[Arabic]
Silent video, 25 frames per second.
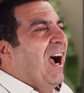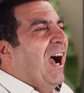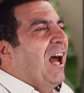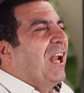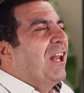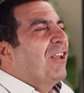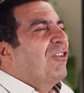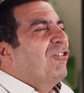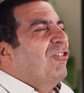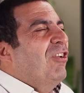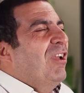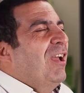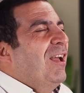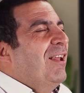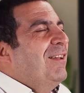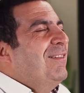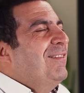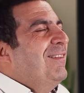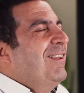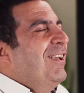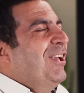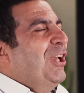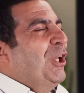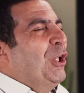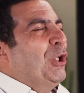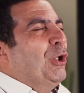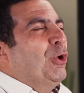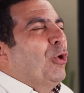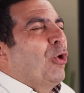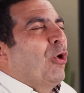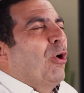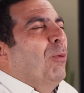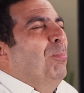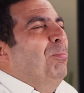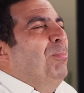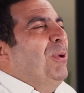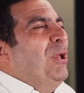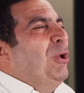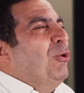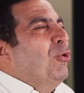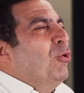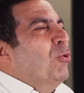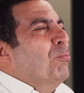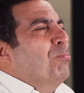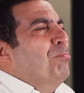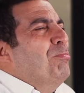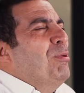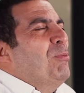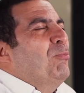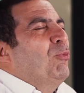علشان يقبلوا
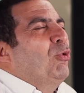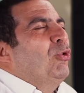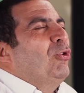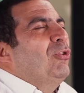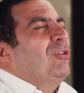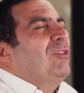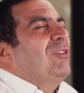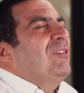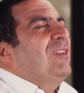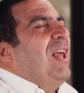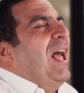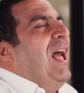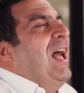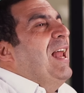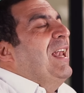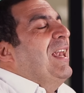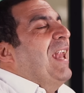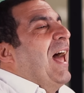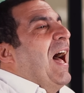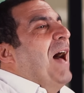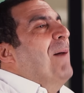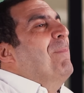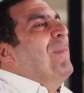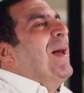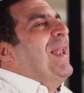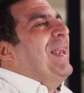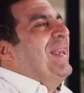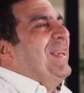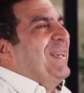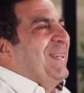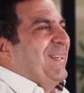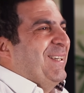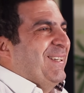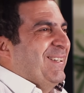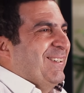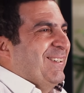بمنتهى الأمل